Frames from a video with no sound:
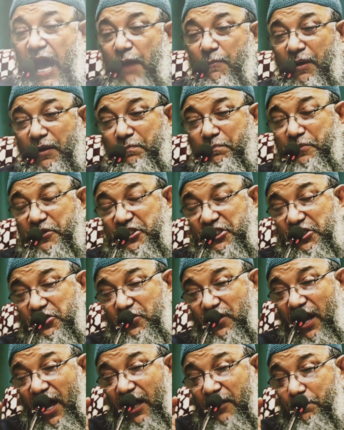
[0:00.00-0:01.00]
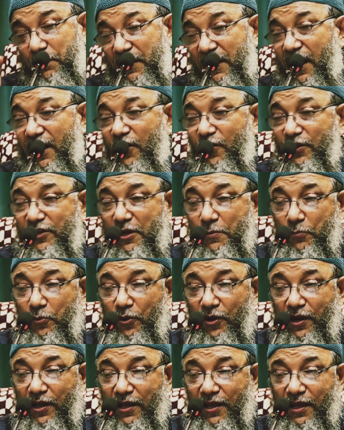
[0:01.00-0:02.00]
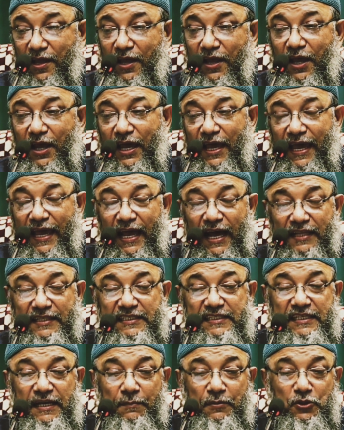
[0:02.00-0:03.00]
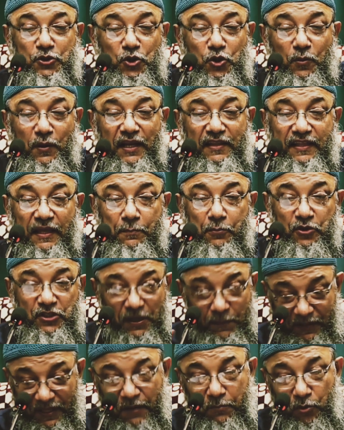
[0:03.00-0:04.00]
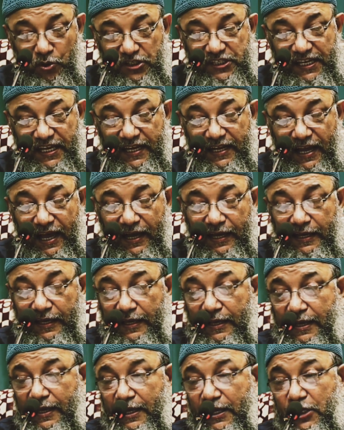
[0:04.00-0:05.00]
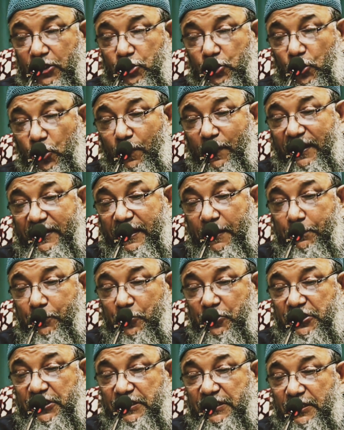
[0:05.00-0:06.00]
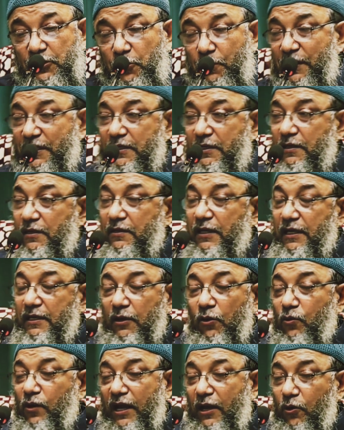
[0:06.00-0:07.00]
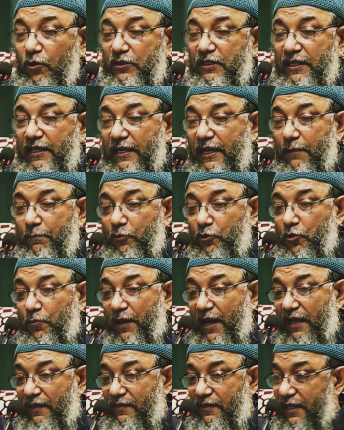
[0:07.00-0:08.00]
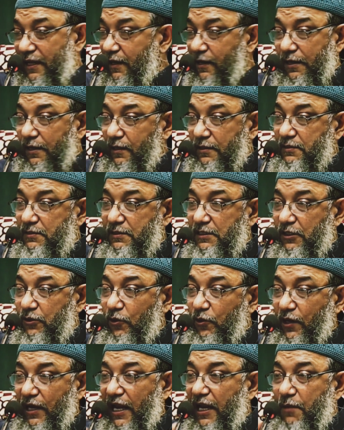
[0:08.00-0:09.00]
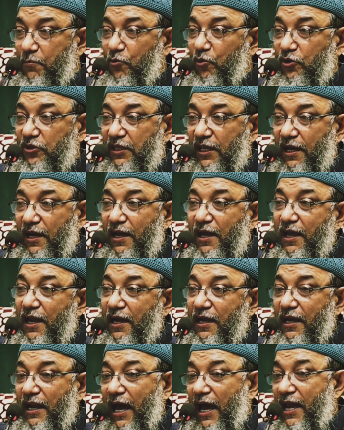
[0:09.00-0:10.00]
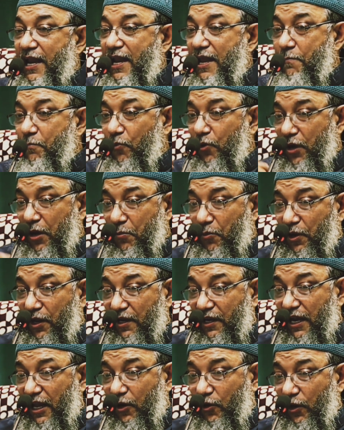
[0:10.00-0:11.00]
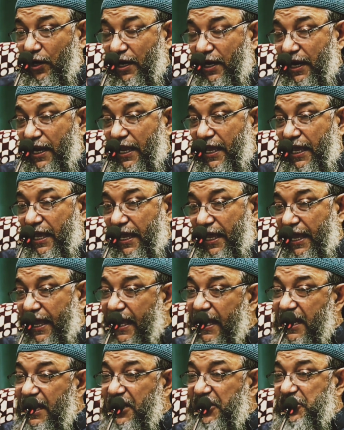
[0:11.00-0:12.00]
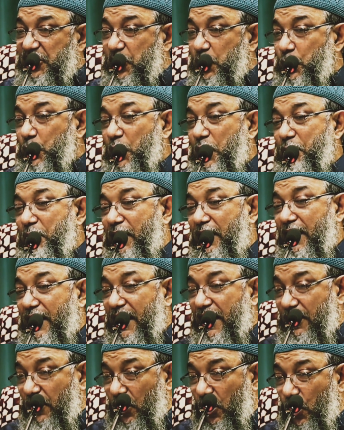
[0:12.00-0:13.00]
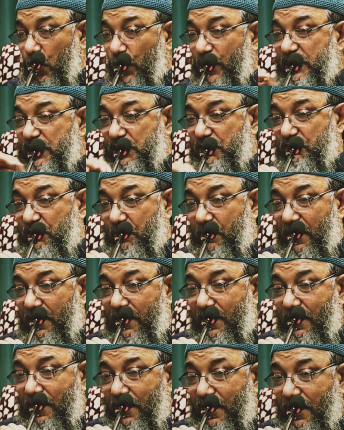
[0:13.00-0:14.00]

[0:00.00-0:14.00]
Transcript: আমার বিশ্বাস করে হাত পা ঠান্ডা হয়ে যায় পড়লে এই হাদিসটা আমরা ছোটবেলা থেকে পড়ছি আপনাকে বলছি এখানে আগে ছোটবেলাতে পড়ছি যে তোমার একটা অন্যায় করতে দেখলে প্রথমে হাত দেওয়া ই করো নাইলে মুখ দেওয়া না হইলে মনে মনে ঘৃণা করে এর নিচে কোনো ইমান নাই এটা লোয়েস্ট অফ ইমান